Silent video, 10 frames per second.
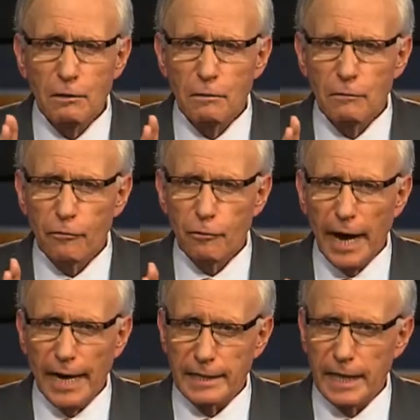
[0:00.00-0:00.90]
друга есть
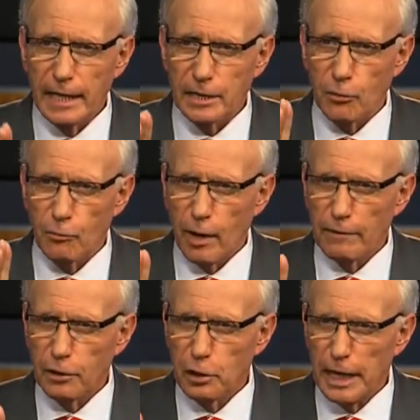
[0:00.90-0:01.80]
откровение от
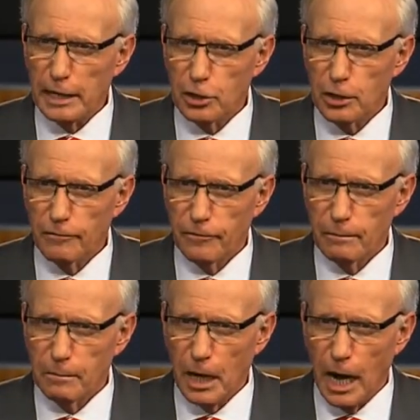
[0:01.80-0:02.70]
Бога.
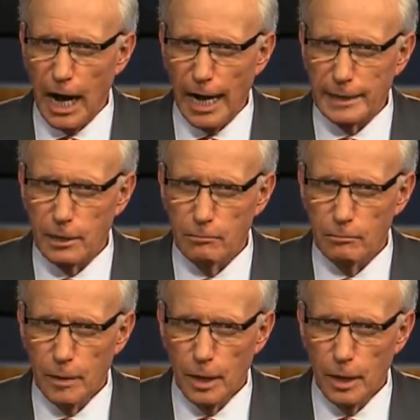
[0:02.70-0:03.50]
Он говорит,